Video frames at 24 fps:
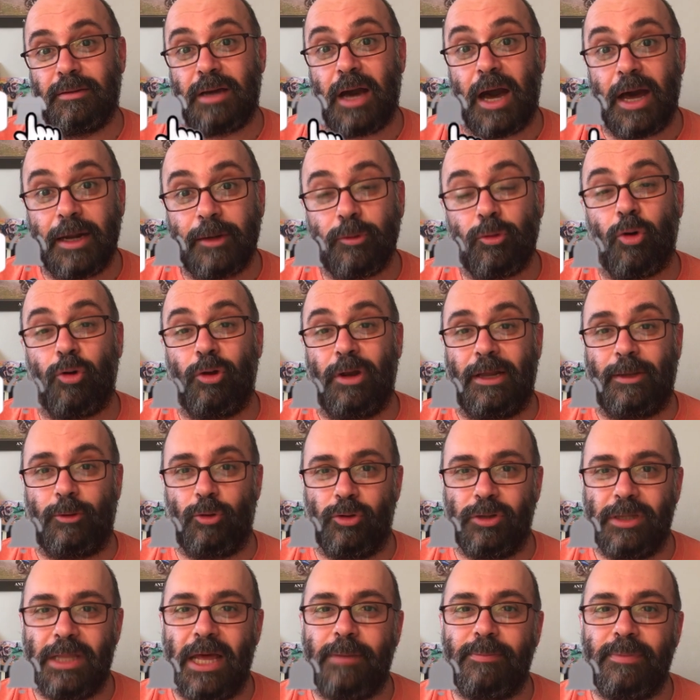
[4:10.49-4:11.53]
kargo ile
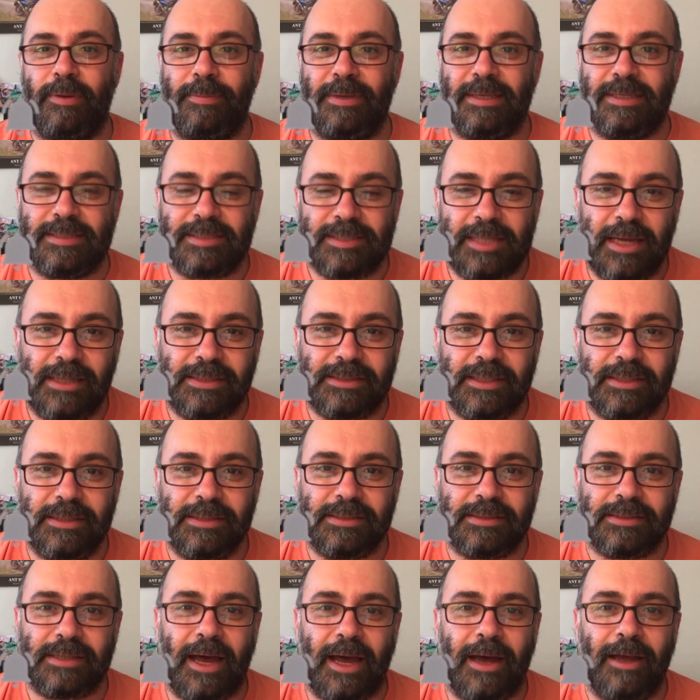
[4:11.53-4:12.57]
göndermemi
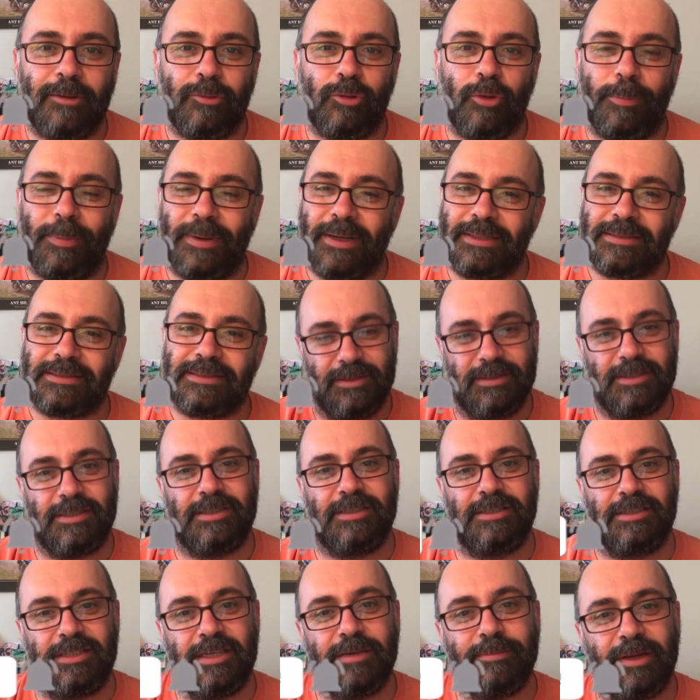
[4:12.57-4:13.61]
isterseniz kargo parasını
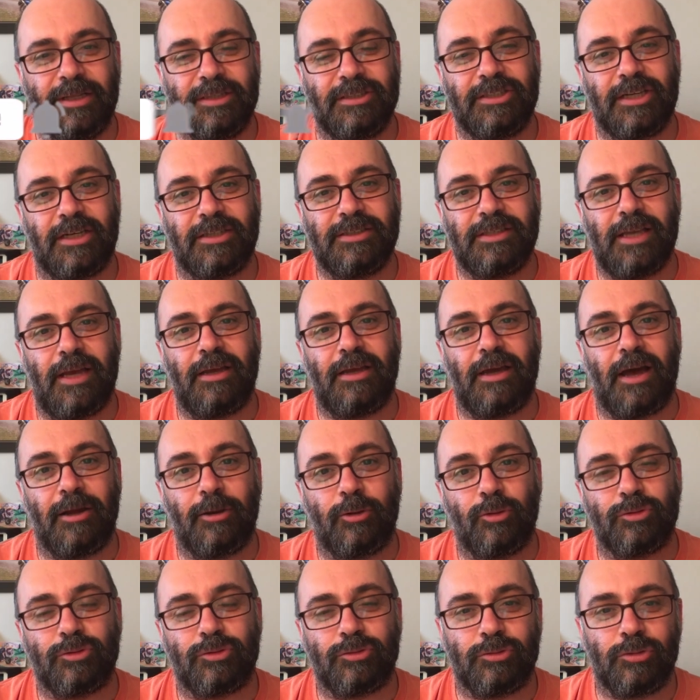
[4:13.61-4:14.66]
siz kim alacaksa
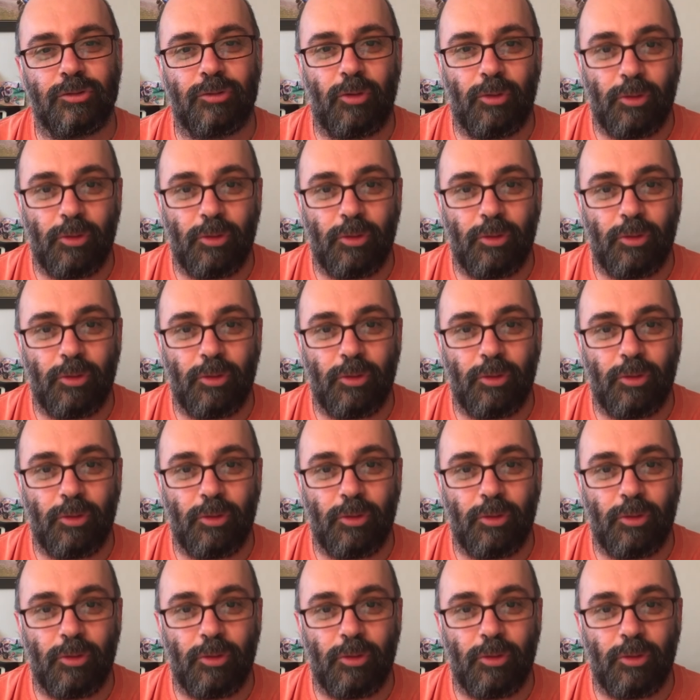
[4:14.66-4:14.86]
kargosunu